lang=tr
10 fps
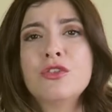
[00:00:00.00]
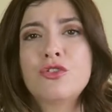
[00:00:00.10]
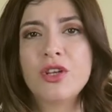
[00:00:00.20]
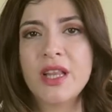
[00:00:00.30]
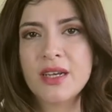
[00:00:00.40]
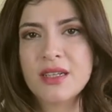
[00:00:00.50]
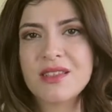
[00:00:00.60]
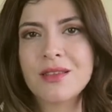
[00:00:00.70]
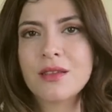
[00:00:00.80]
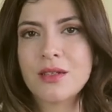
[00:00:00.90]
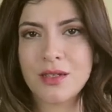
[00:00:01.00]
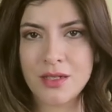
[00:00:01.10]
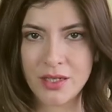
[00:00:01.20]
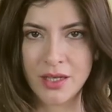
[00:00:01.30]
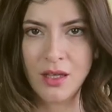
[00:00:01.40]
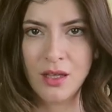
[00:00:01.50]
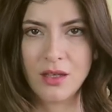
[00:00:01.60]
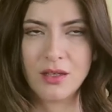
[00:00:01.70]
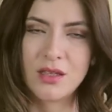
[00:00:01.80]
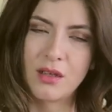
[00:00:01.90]
Tüylerinizin gri,
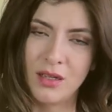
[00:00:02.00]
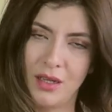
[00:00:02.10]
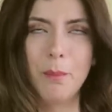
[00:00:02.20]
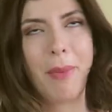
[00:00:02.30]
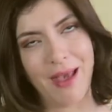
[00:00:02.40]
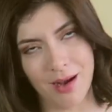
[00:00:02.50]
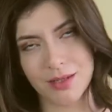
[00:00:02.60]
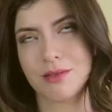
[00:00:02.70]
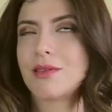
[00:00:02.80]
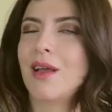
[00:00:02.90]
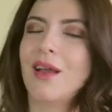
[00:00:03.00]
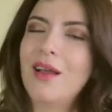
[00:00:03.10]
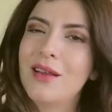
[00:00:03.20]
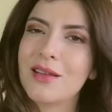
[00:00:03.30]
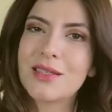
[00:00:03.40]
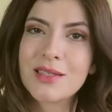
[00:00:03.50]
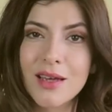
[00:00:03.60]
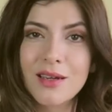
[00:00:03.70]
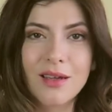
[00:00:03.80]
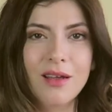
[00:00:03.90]
işte gri, beyaz, e,
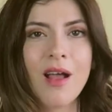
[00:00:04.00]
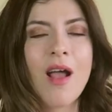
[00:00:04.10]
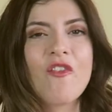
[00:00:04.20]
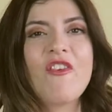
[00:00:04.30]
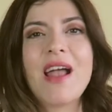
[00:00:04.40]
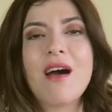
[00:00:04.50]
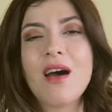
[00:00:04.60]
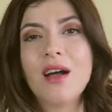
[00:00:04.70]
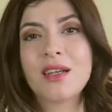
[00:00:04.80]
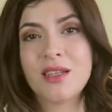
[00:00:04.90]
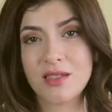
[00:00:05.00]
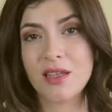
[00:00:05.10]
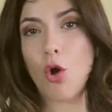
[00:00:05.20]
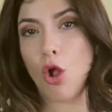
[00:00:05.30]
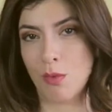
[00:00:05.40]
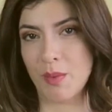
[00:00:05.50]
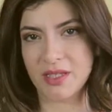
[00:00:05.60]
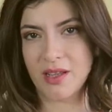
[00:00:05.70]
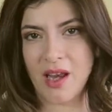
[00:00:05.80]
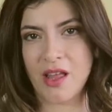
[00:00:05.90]
sarı veya kızıl
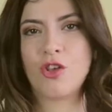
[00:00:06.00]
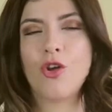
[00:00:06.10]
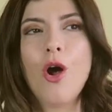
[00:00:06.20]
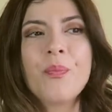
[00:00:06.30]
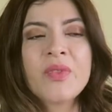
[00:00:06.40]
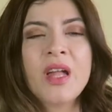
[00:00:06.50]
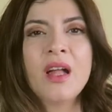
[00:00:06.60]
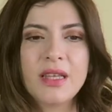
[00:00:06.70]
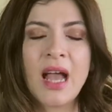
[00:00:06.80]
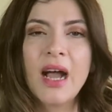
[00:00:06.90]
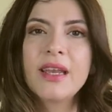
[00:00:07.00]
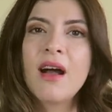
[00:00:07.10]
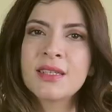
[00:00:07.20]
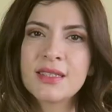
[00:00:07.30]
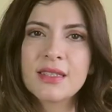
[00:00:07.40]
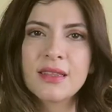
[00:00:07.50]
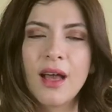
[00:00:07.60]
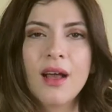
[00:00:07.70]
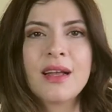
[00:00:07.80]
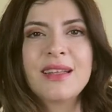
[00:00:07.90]
olmaması gerekiyor. Yani
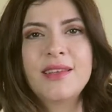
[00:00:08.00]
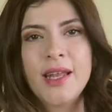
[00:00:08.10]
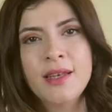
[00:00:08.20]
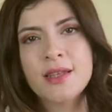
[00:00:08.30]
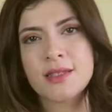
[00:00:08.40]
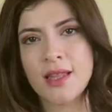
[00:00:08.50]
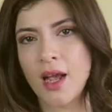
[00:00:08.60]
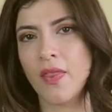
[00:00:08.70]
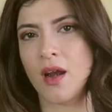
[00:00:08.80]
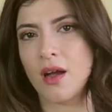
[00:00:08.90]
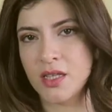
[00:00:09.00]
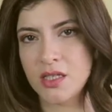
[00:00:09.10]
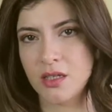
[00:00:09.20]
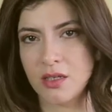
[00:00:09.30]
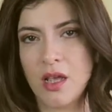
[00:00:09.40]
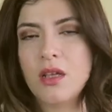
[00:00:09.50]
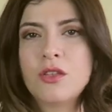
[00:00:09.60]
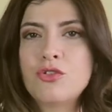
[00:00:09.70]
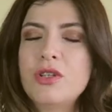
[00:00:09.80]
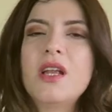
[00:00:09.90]
aslında teniniz ne kadar açık
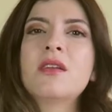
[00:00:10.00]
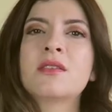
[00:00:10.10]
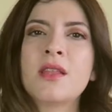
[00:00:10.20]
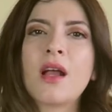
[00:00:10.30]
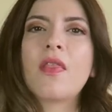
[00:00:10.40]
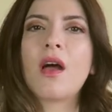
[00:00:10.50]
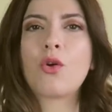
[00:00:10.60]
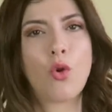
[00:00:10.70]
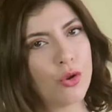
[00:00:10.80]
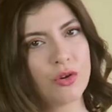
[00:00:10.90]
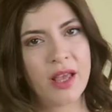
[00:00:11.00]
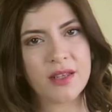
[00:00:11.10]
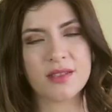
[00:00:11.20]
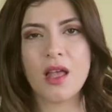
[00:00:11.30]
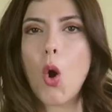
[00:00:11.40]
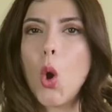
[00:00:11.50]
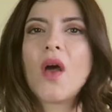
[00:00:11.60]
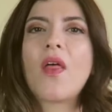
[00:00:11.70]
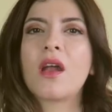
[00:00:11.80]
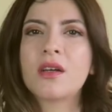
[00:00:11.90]
renk, tüyleriniz ne kadar koyu renkse o
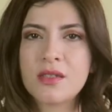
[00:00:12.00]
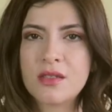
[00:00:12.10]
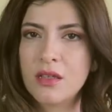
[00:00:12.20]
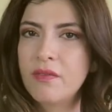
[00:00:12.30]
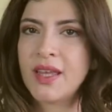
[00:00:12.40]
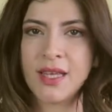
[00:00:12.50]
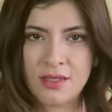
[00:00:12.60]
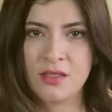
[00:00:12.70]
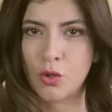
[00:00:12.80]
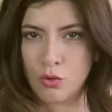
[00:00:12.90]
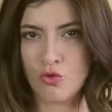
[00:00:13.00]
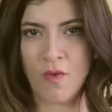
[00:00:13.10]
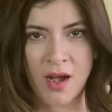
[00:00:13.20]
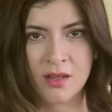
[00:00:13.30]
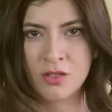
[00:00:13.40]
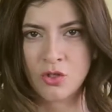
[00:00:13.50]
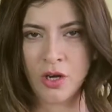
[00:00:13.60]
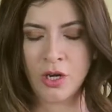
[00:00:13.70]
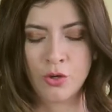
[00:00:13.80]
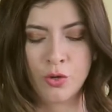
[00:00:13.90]
kadar hızlı ve kesin sonuç verdiği
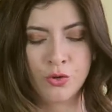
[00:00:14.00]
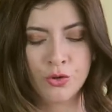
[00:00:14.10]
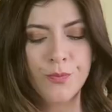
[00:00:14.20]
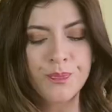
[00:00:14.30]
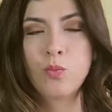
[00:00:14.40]
söyleniyor ürünün.